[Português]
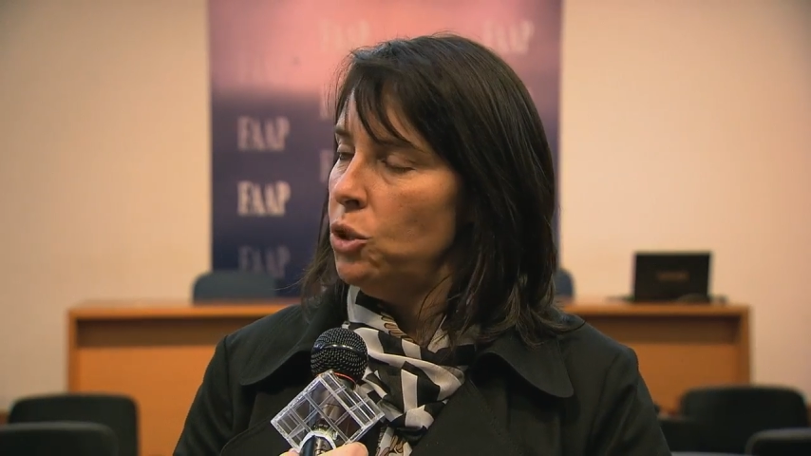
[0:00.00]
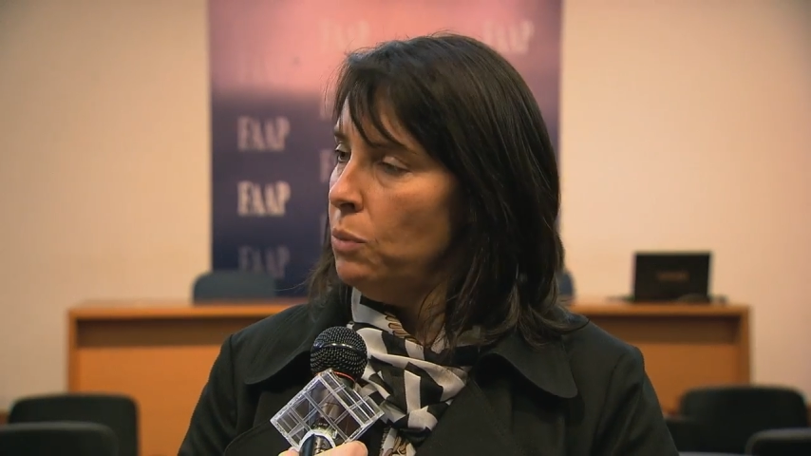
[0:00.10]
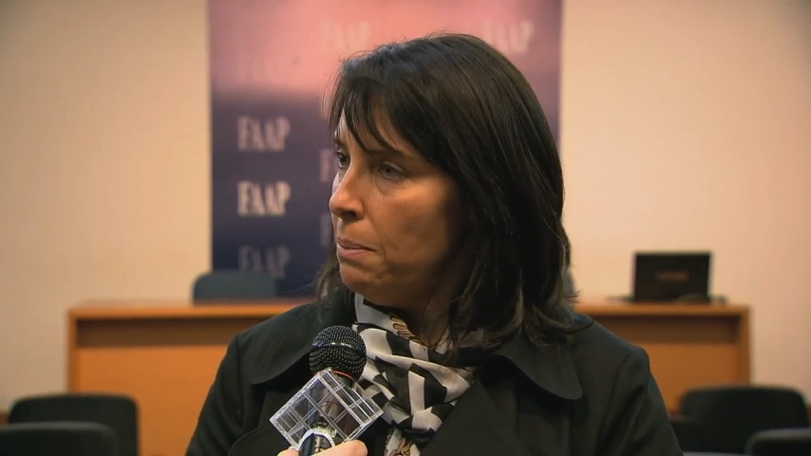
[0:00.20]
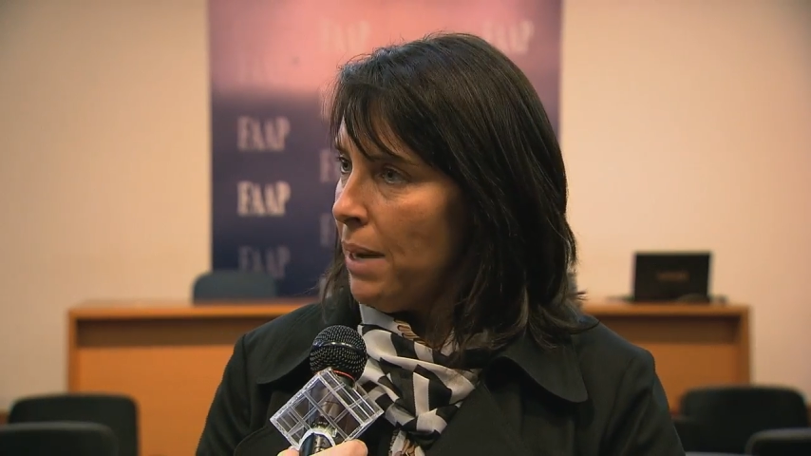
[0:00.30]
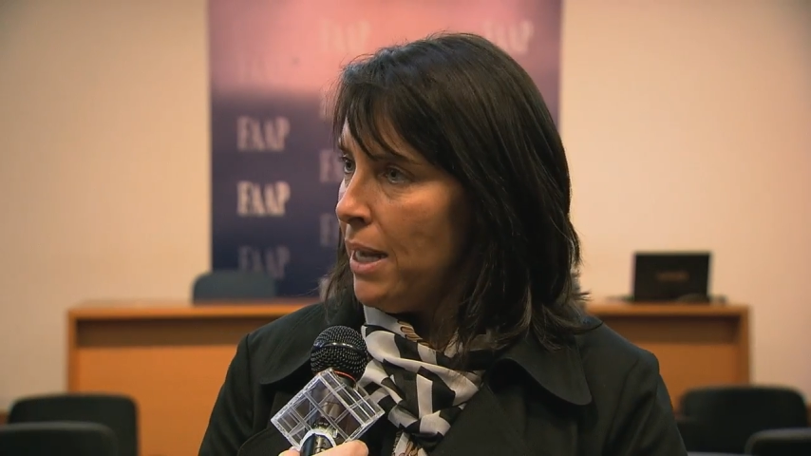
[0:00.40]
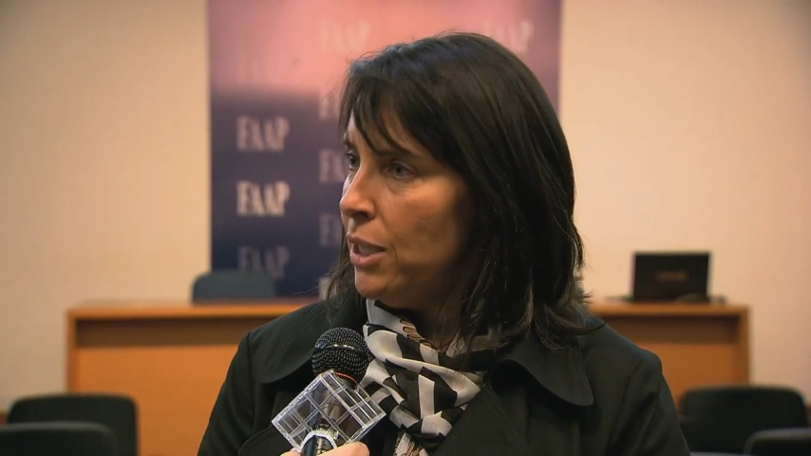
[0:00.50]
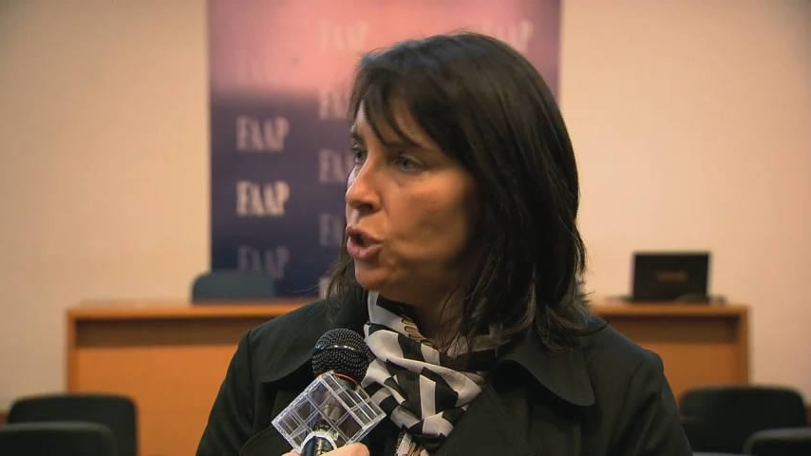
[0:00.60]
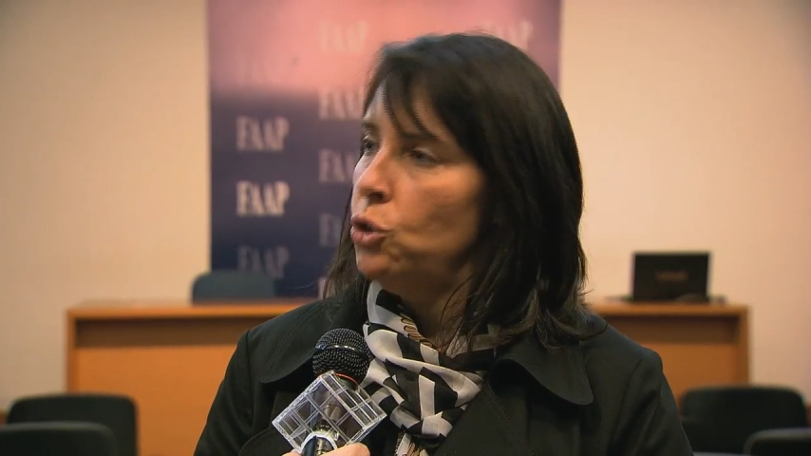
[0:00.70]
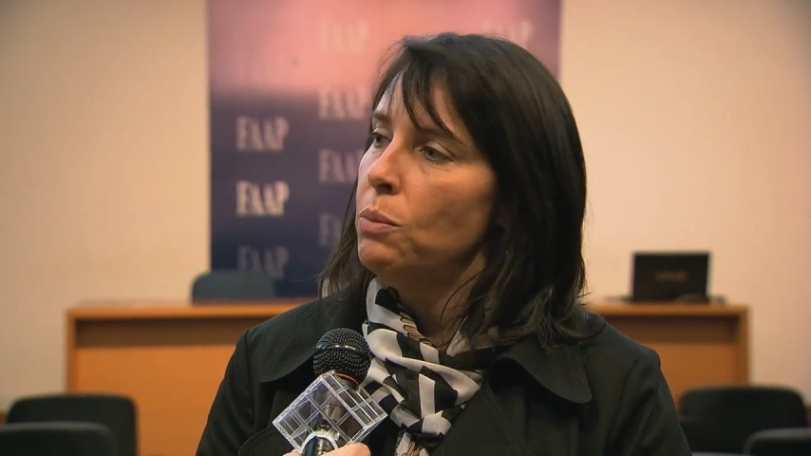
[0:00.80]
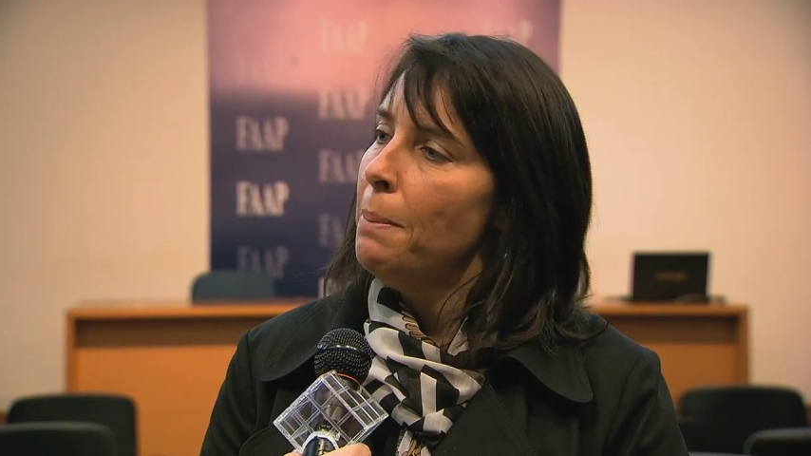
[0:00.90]
de uma
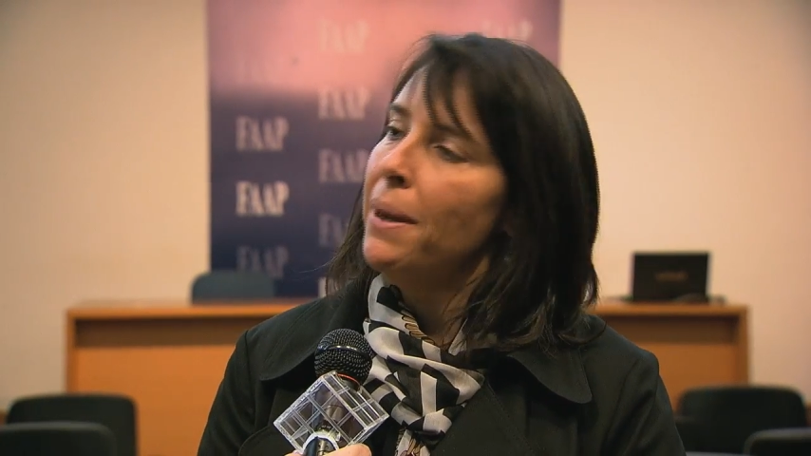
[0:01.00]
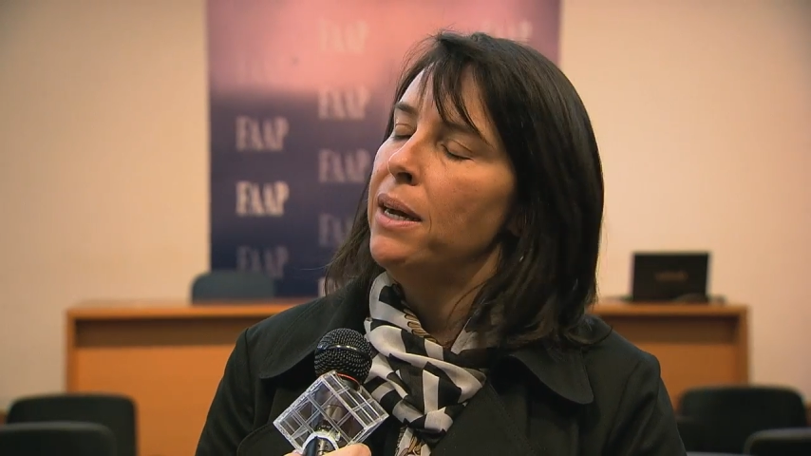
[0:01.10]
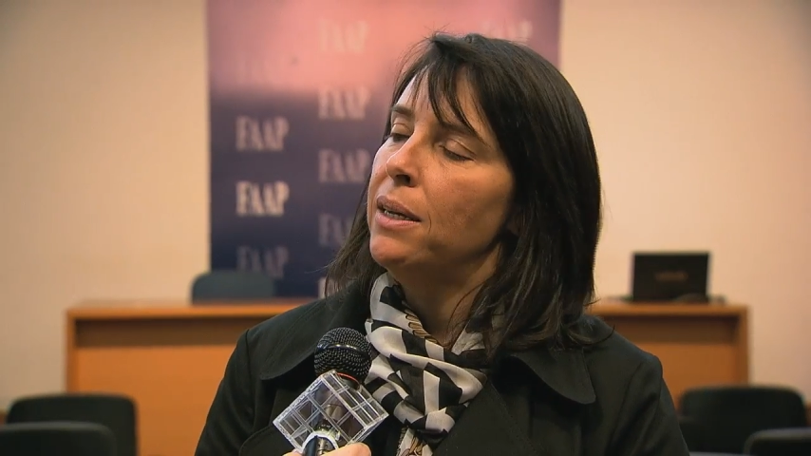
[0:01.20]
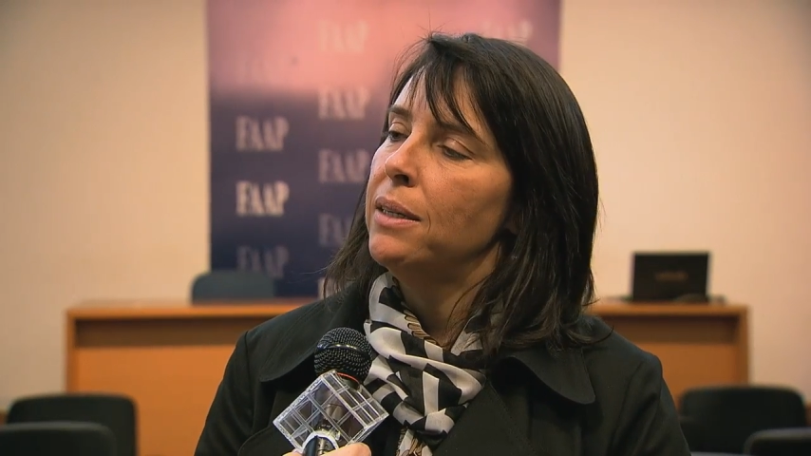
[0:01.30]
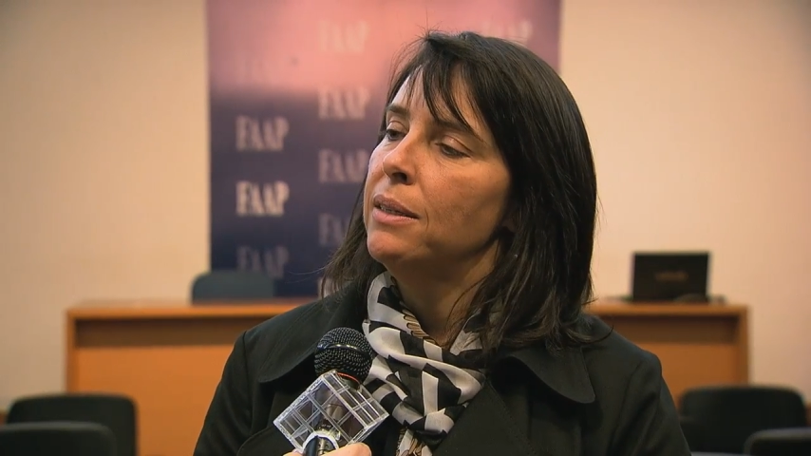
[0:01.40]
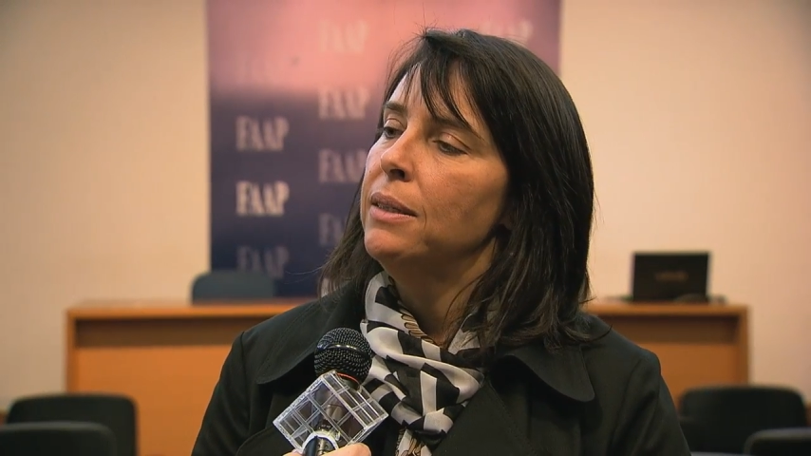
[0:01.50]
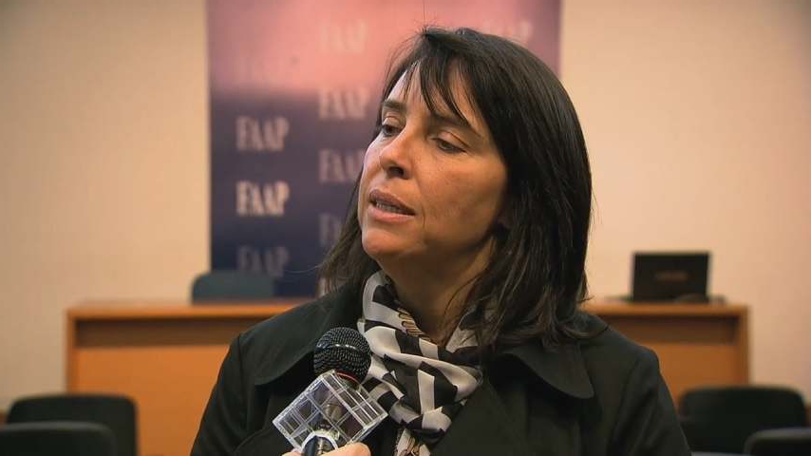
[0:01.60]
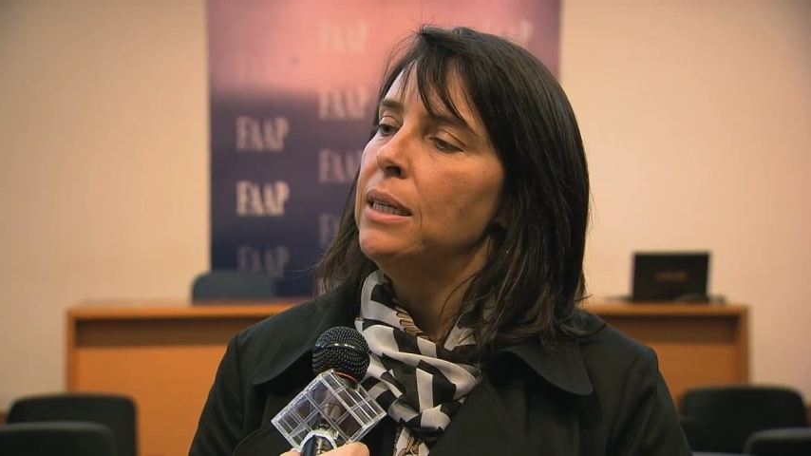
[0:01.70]
imagem, de uma marca.